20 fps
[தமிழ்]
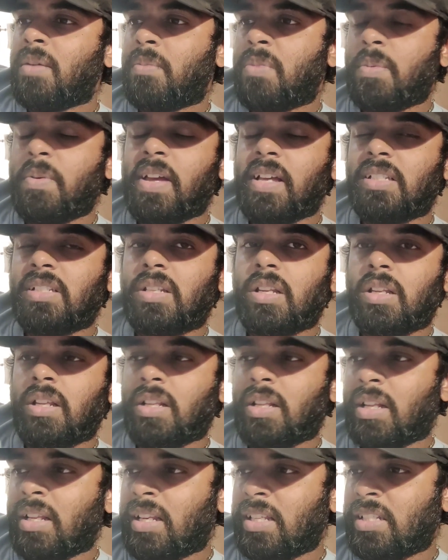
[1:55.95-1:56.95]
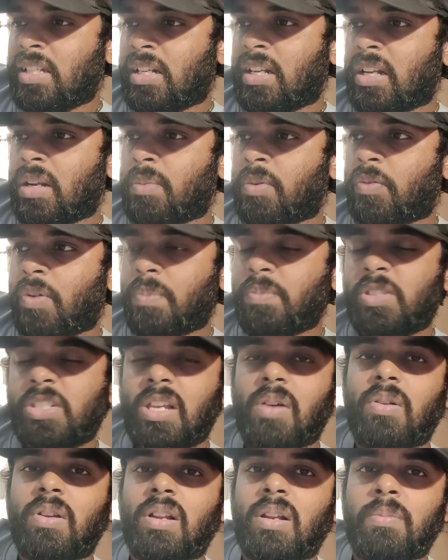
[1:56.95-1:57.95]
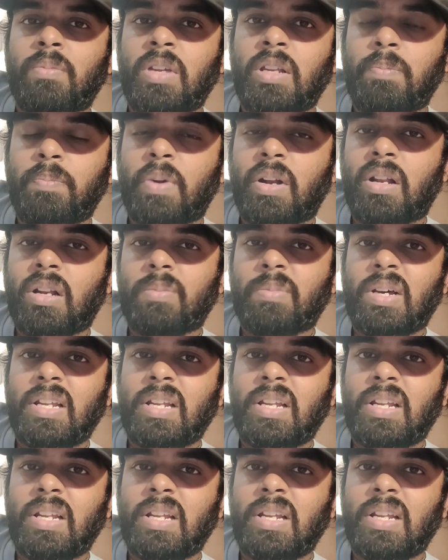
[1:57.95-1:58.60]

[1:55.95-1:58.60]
மேபி எஸ்டி இதை ரீசெண்டாக நம்ம வம்சி அவர்களை மீட் பண்ணுற